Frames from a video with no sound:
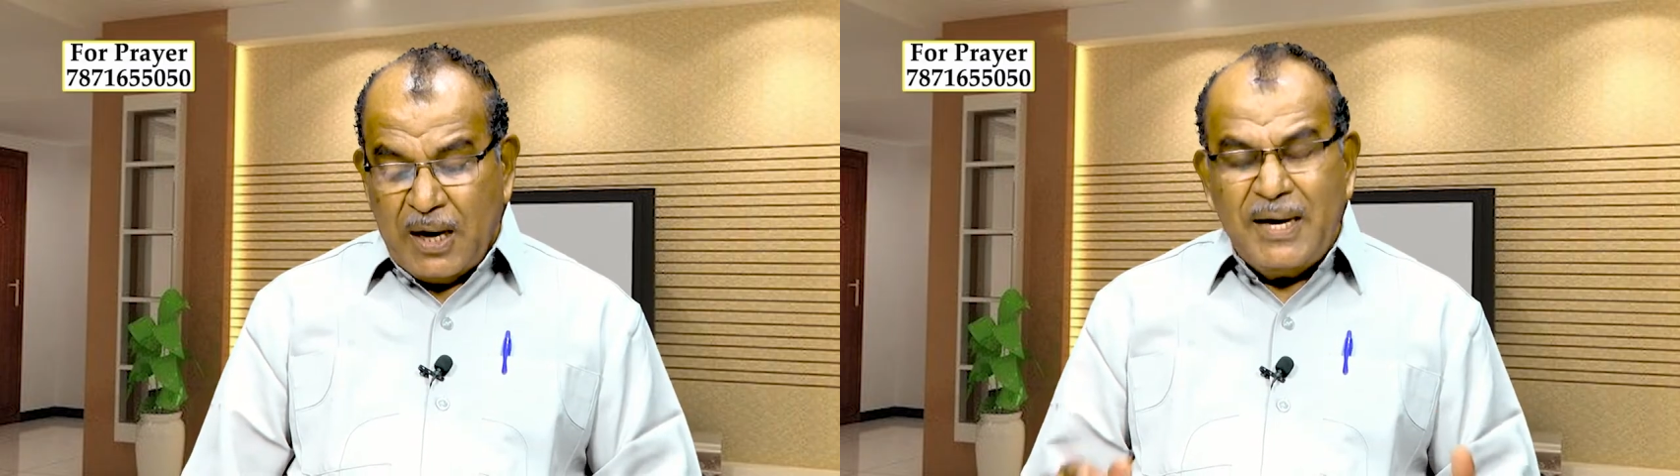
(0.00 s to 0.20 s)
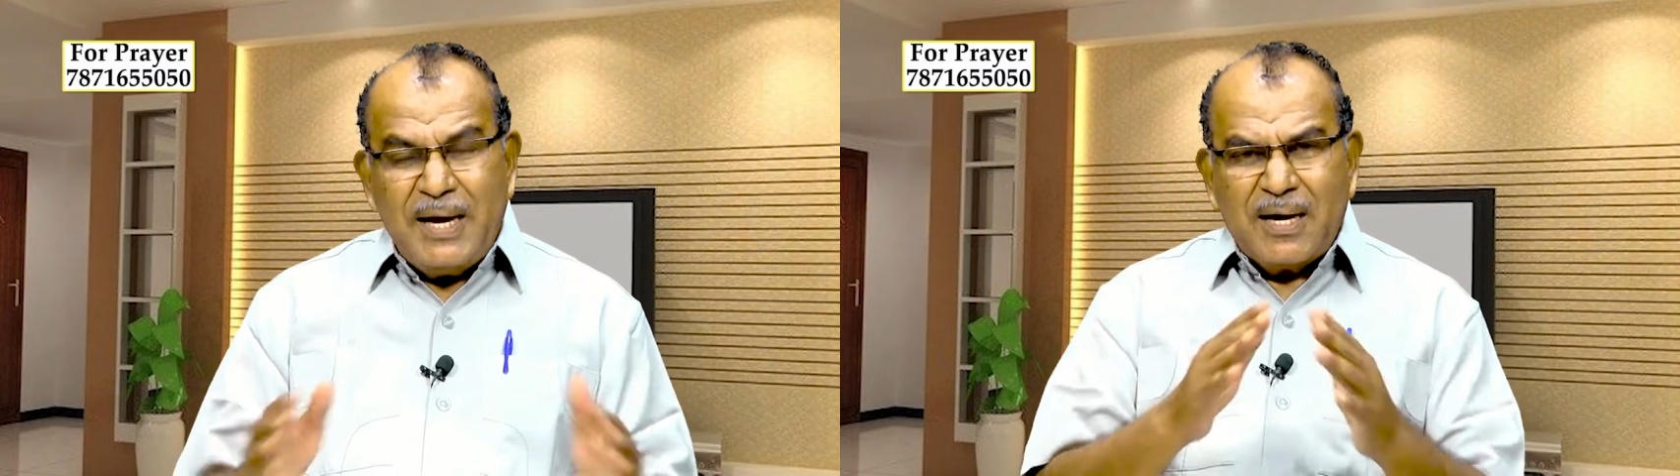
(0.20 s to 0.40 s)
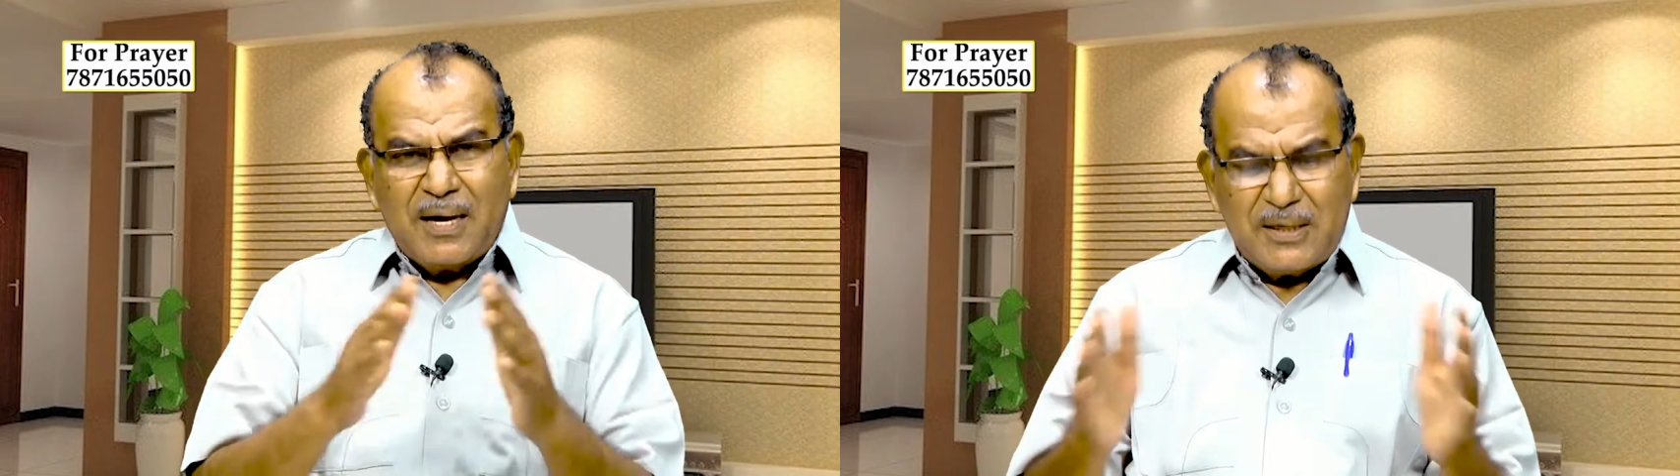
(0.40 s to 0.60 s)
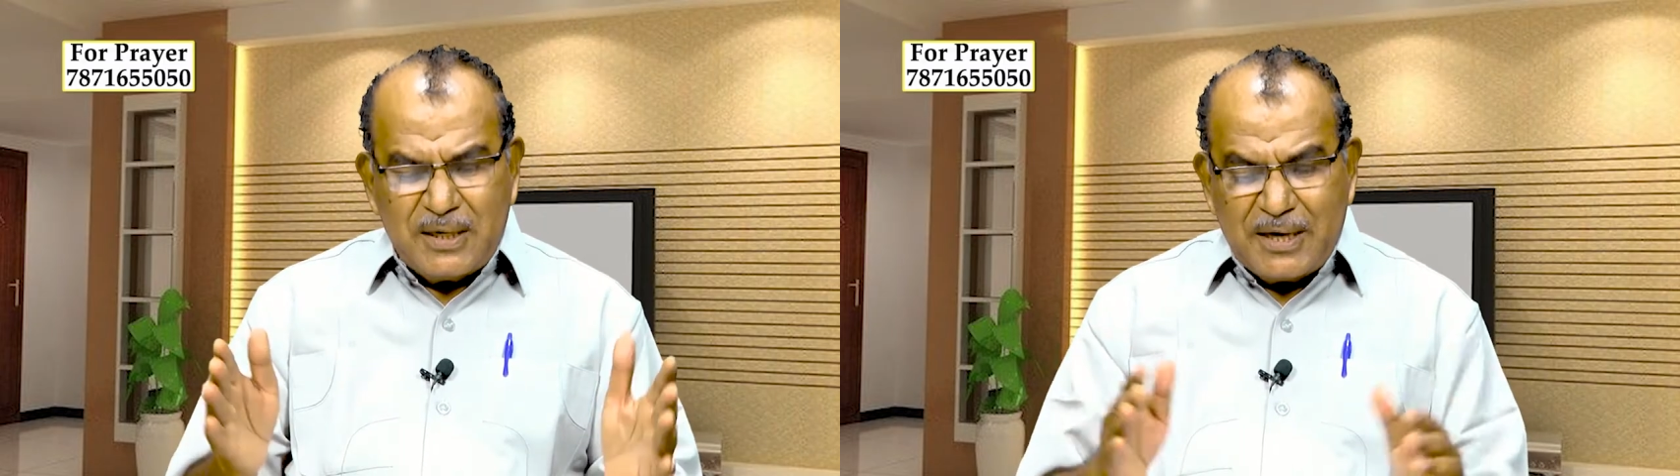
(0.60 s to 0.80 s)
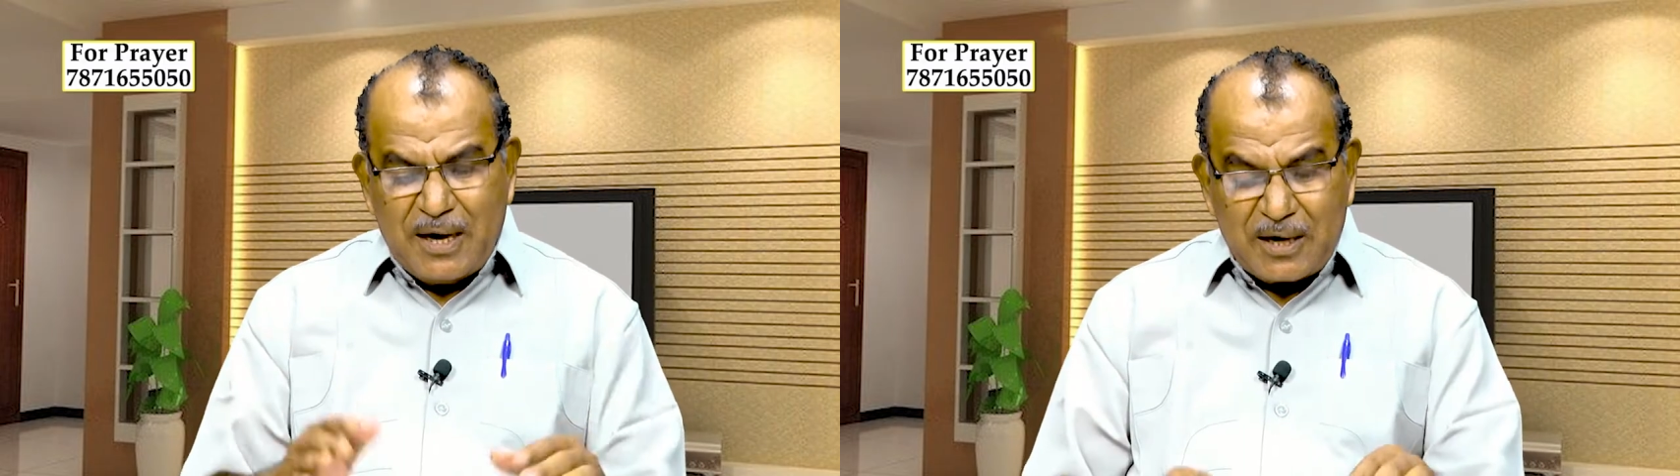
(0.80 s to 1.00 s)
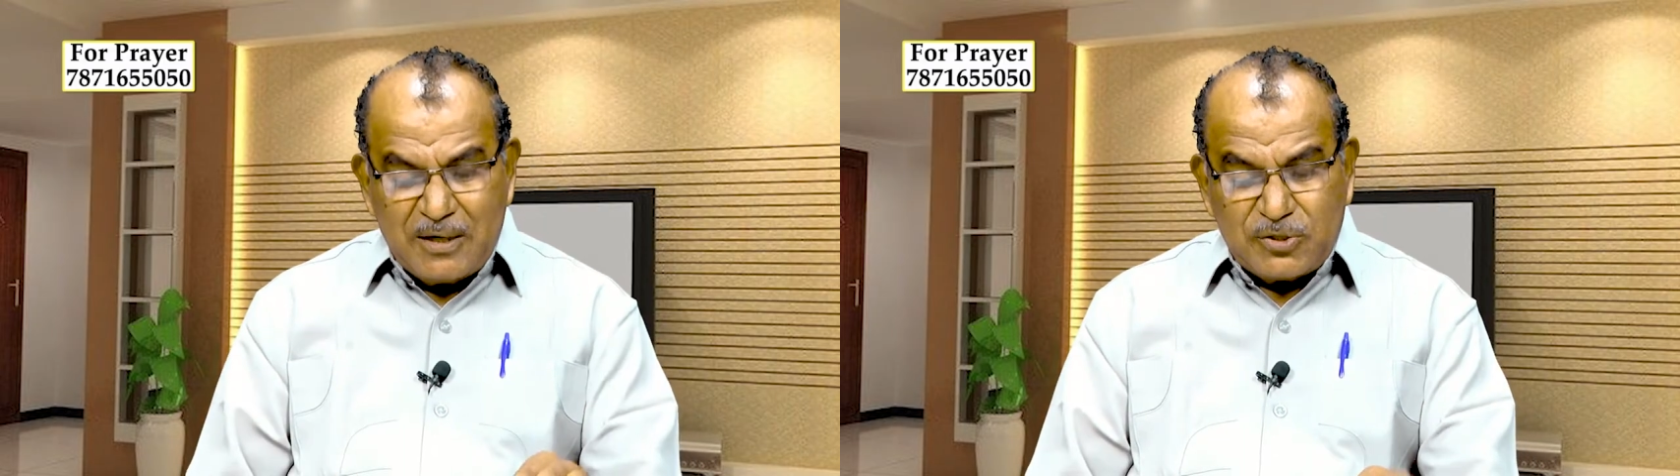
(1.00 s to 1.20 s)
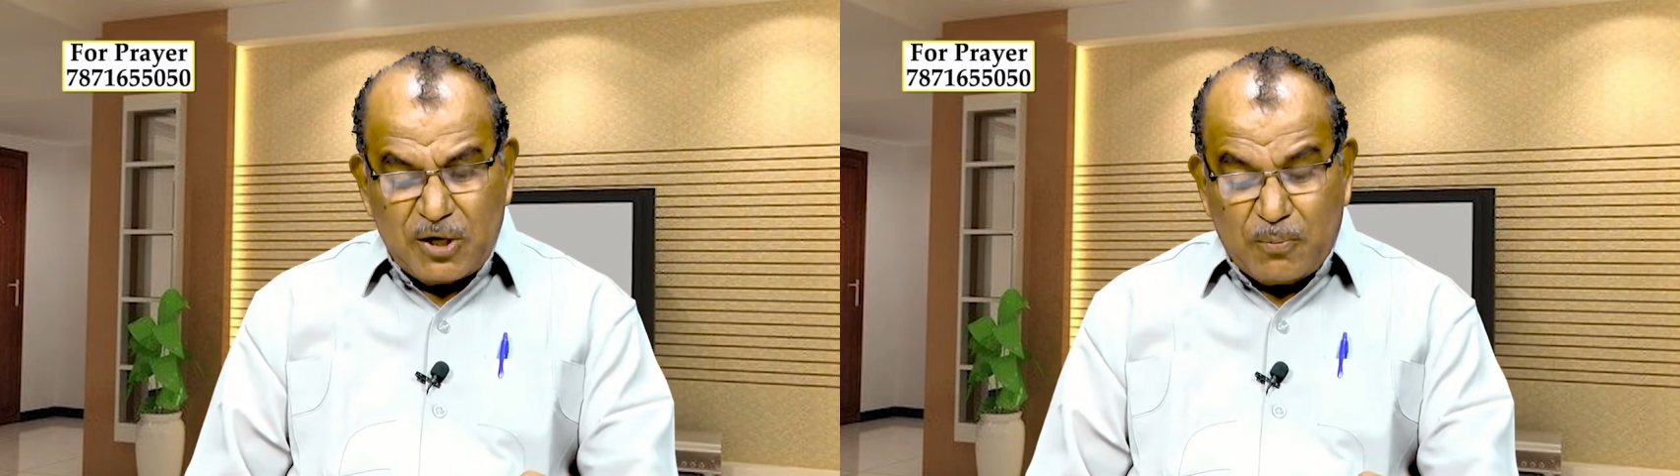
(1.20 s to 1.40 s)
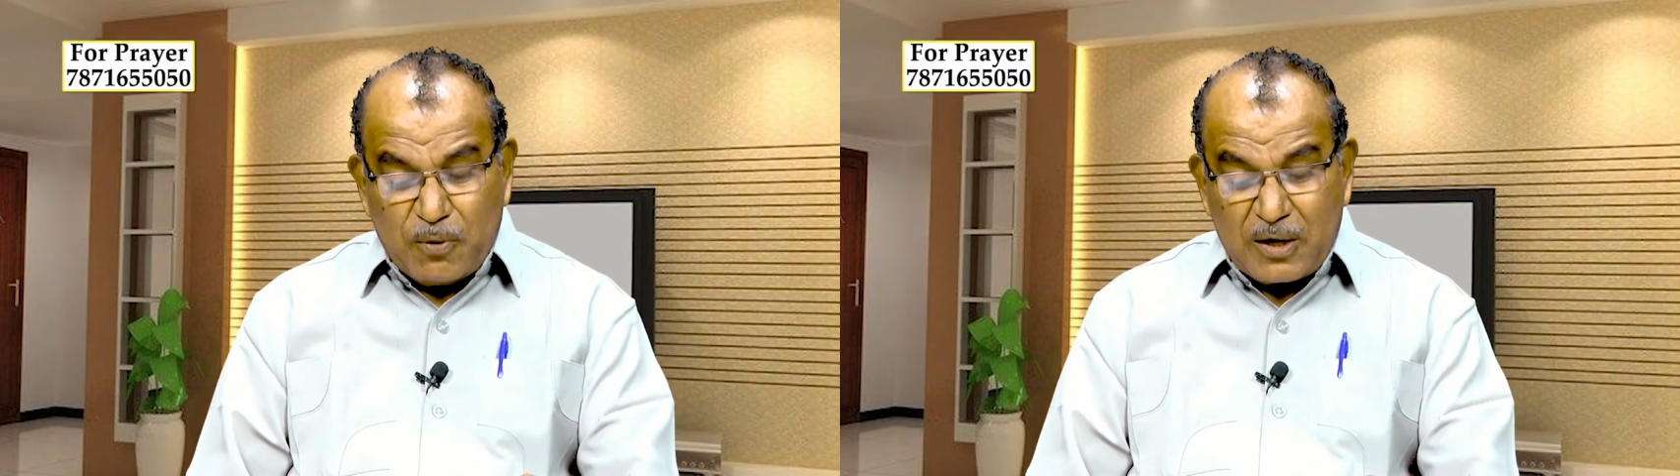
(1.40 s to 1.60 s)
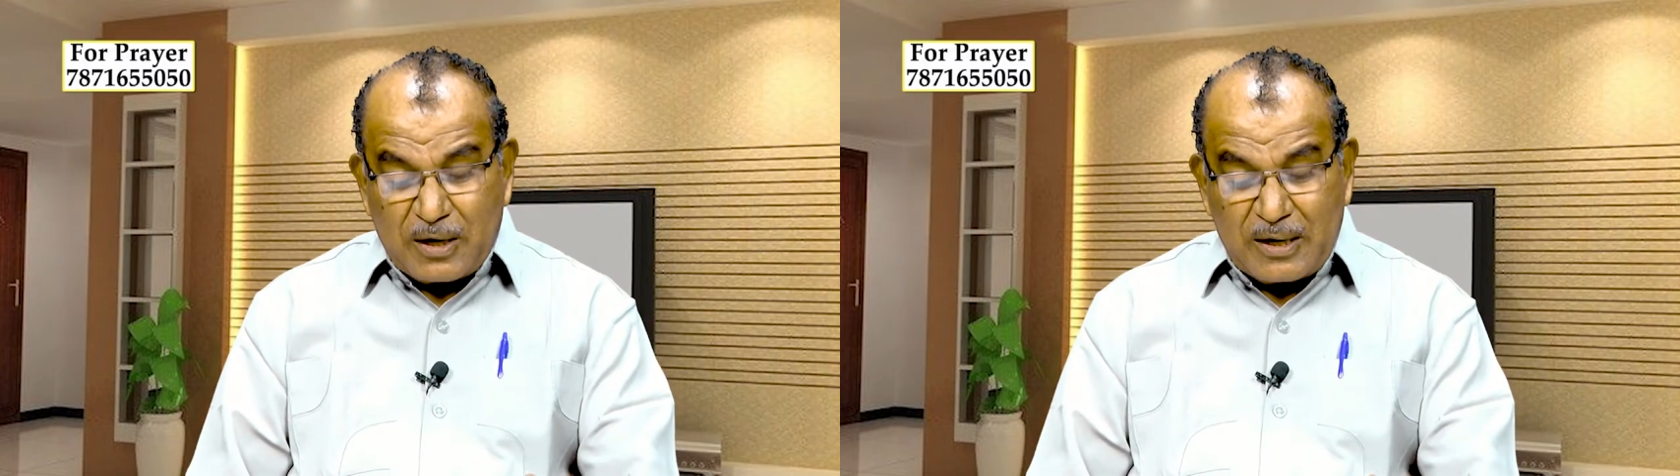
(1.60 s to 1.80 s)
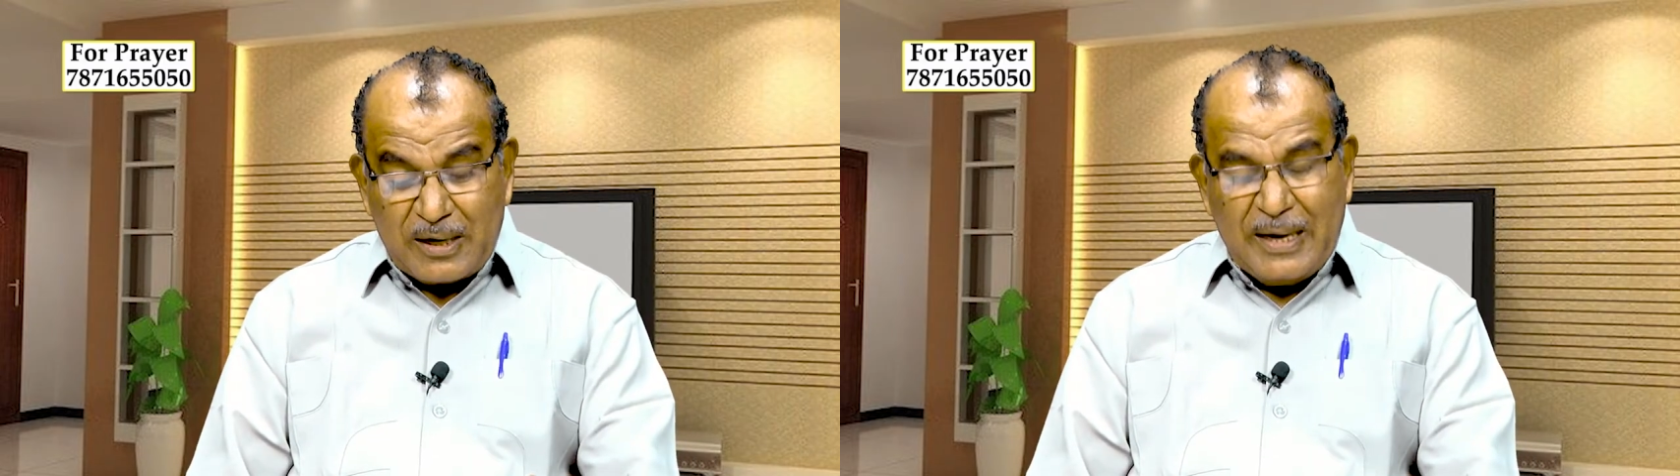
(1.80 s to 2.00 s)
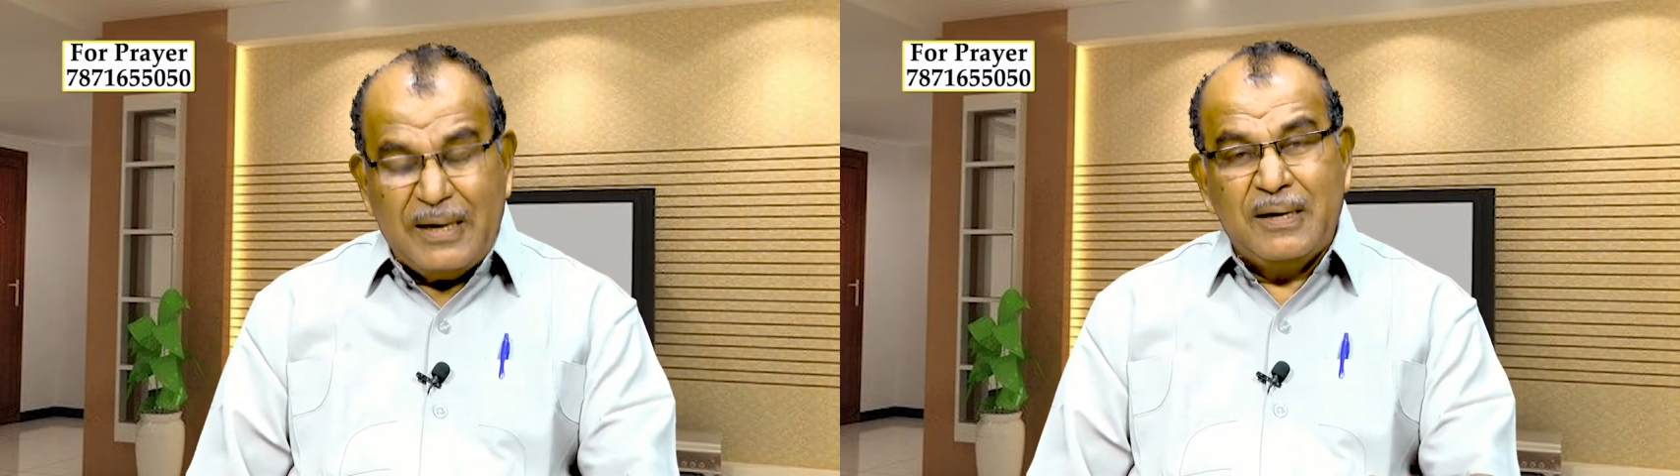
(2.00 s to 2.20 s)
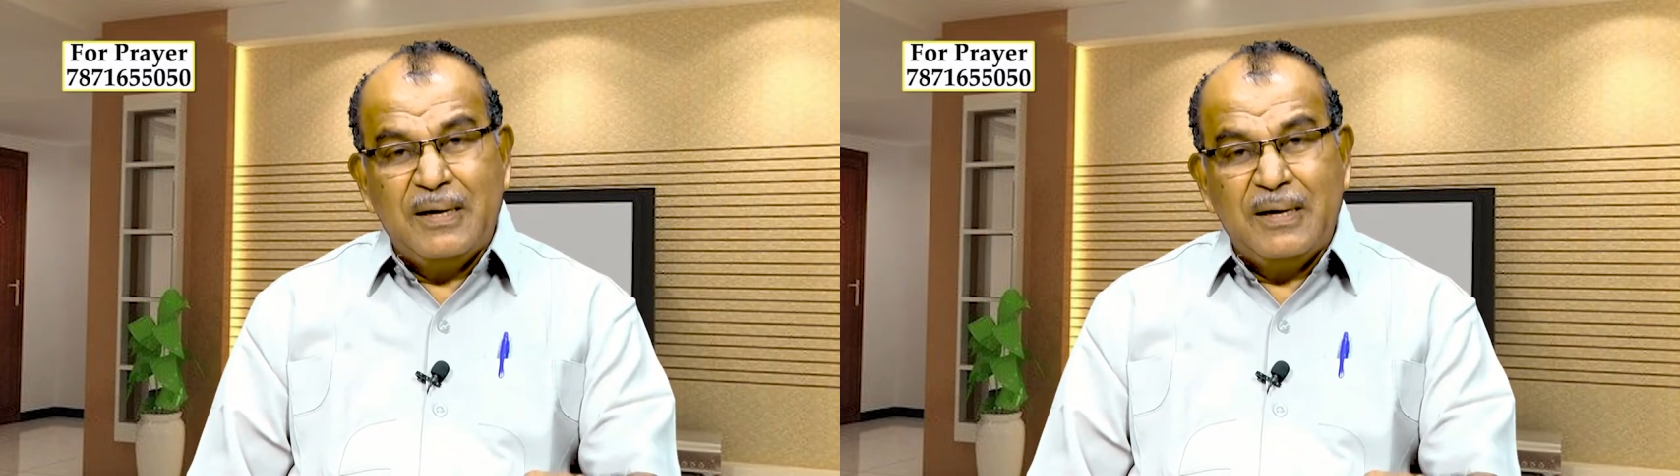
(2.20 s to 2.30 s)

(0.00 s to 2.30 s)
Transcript: அநேகர் அதட்டினார்கள் சொல்லி போட்டிருக்கிறதே